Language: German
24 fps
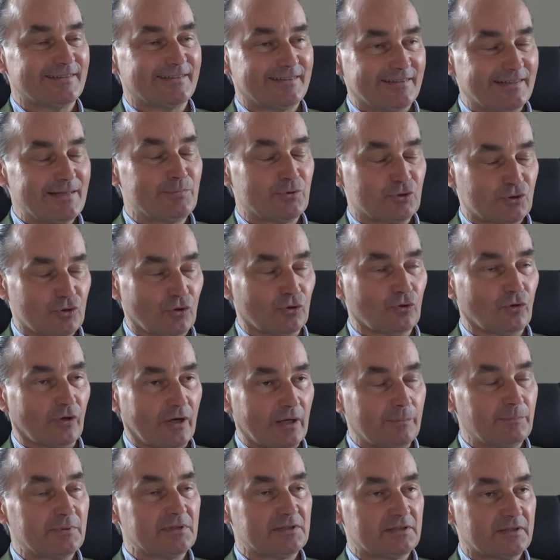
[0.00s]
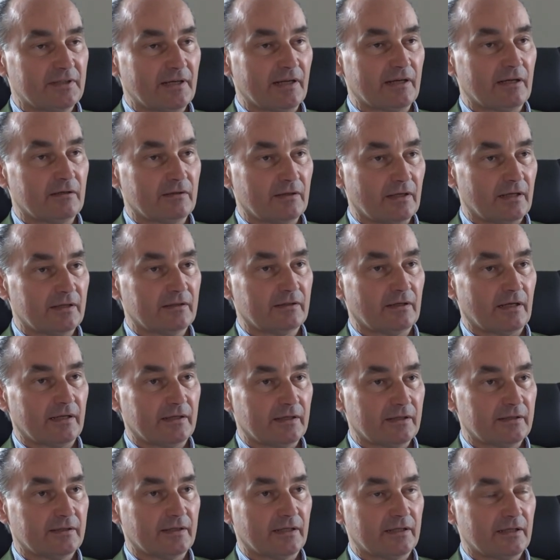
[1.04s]
gibt es schon noch ein bisschen einen,
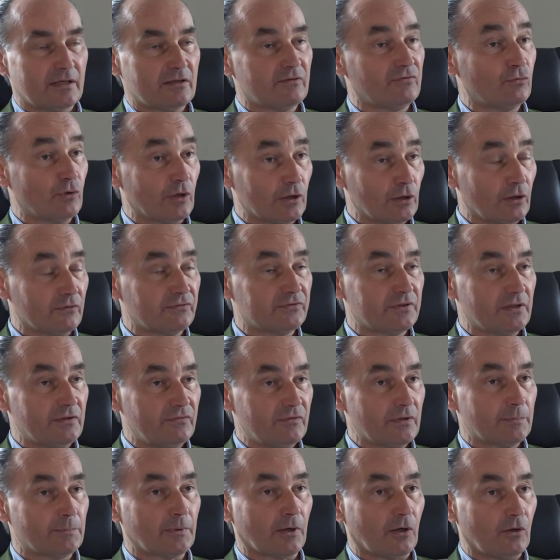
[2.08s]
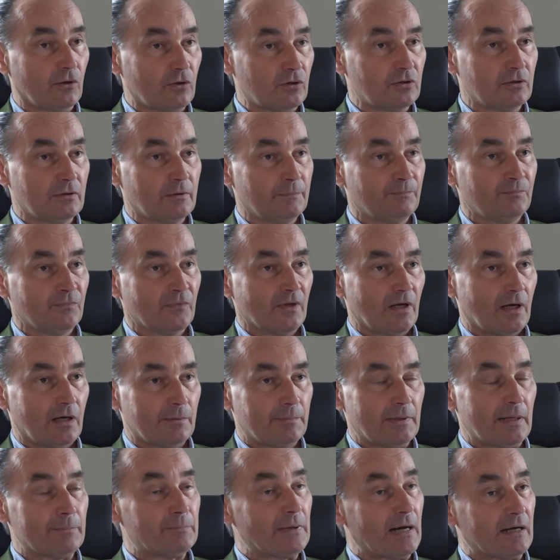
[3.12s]
einen, einen Vorlauf, den wir brauchen.
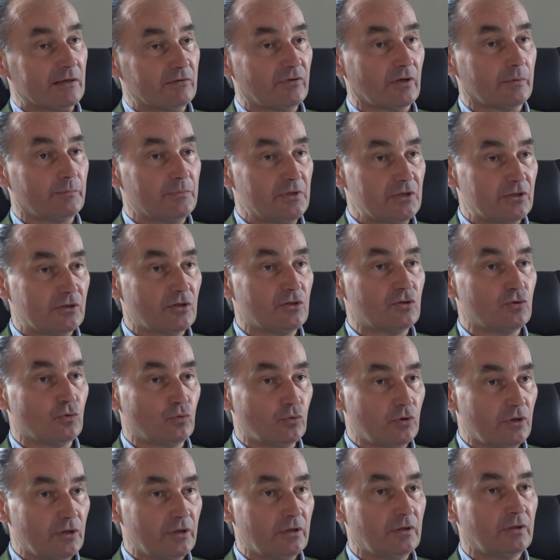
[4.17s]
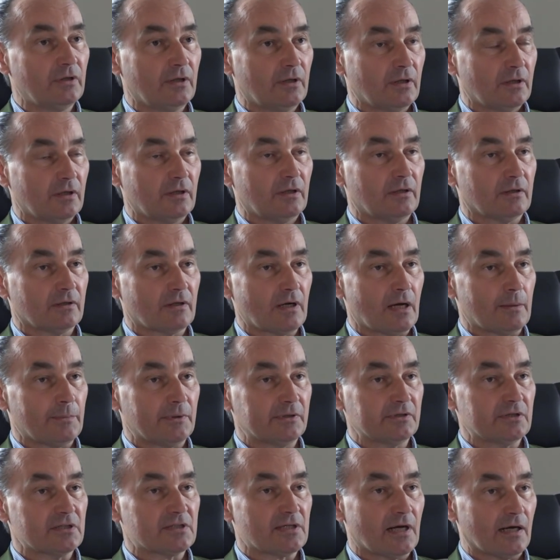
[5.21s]
Aber ab Anfang, Mitte Juli kann man
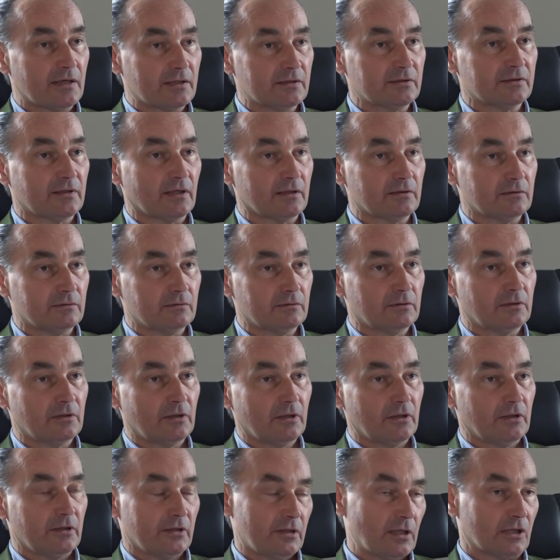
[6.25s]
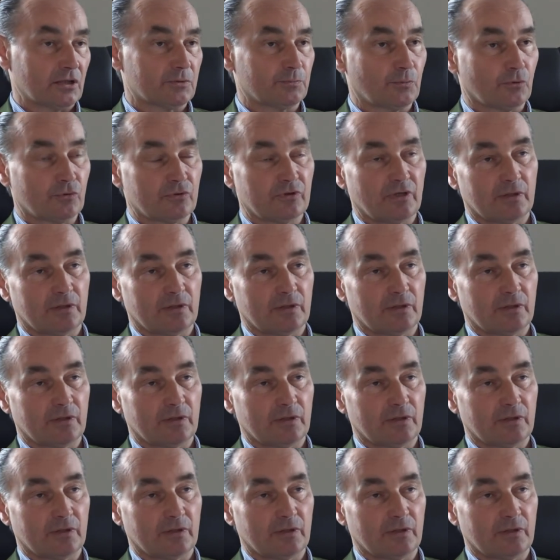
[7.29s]
die Sachen dann in Anspruch